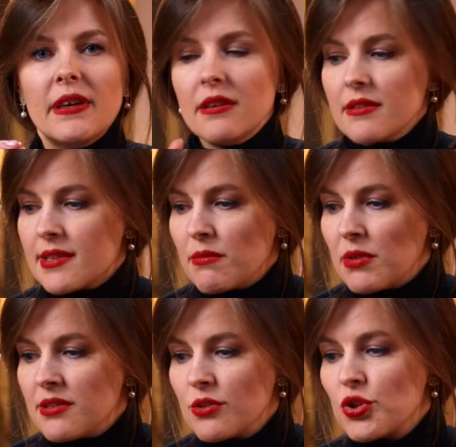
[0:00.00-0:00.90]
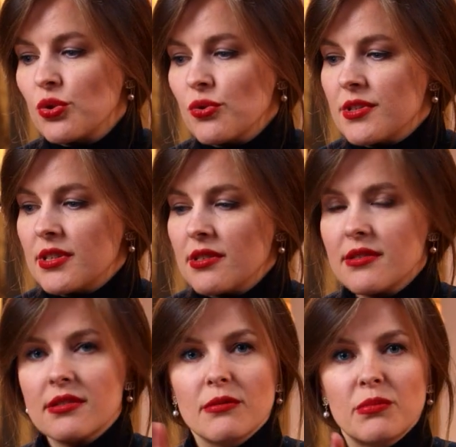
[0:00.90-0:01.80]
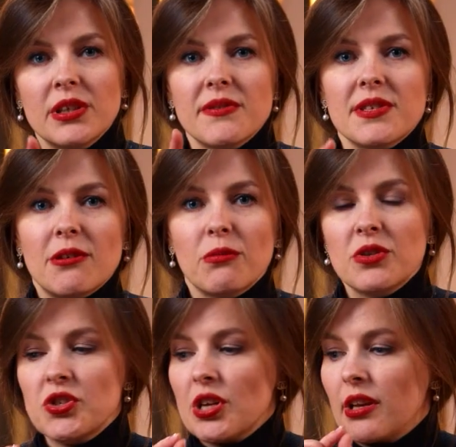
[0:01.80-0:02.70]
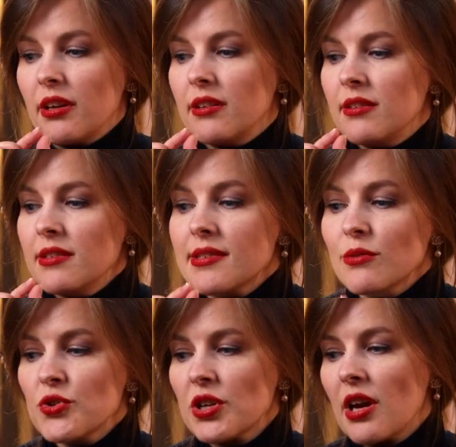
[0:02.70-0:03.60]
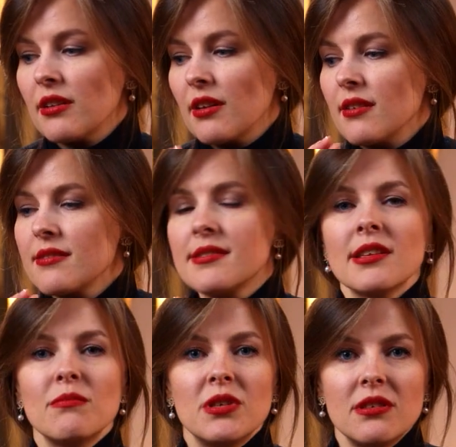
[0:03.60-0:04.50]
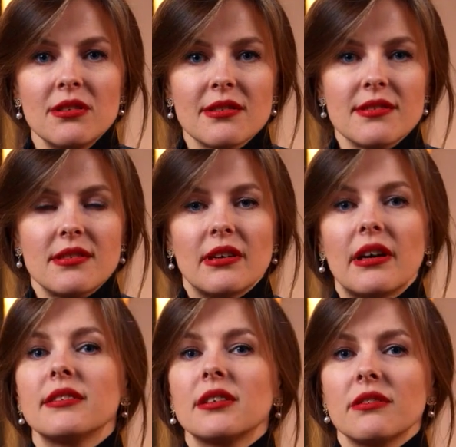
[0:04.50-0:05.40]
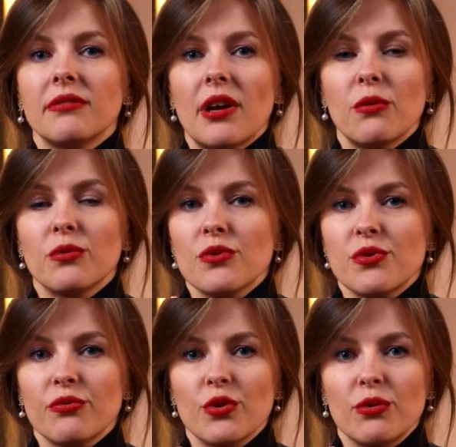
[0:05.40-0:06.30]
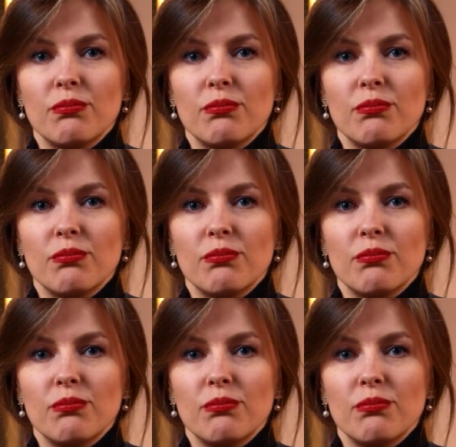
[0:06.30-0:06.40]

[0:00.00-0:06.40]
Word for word: И заметьте, что здесь было в самом начале. Не случайно знаменитости открывают свой